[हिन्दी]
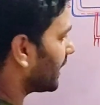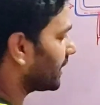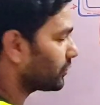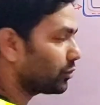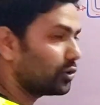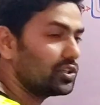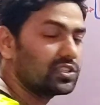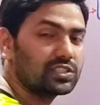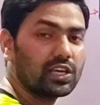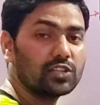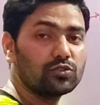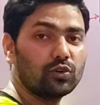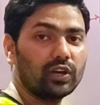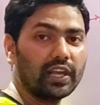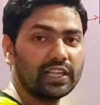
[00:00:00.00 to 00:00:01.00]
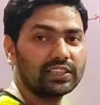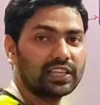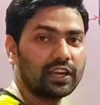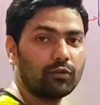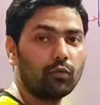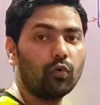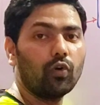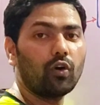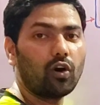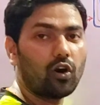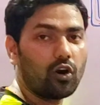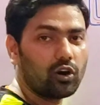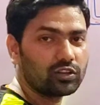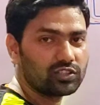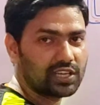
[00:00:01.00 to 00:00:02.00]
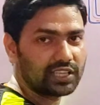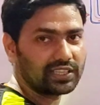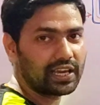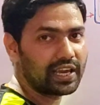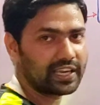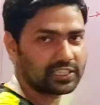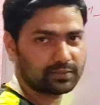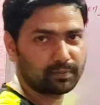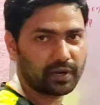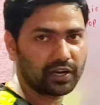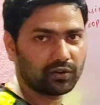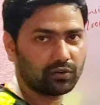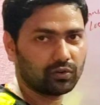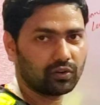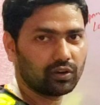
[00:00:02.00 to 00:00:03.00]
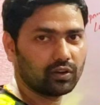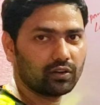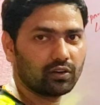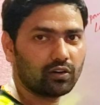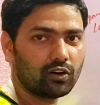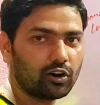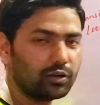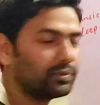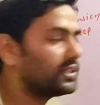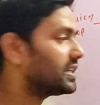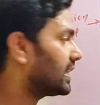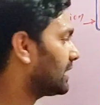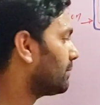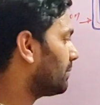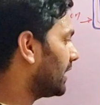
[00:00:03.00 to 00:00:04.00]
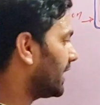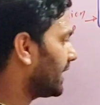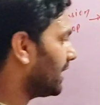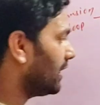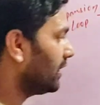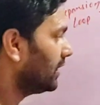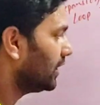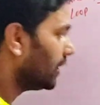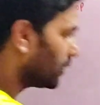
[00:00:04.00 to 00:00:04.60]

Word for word: रहे हैं तो इसका जो लेंथ है वो और ज़्यादा एक्सपेंड होगा और भी ज़्यादा बढ़ेगा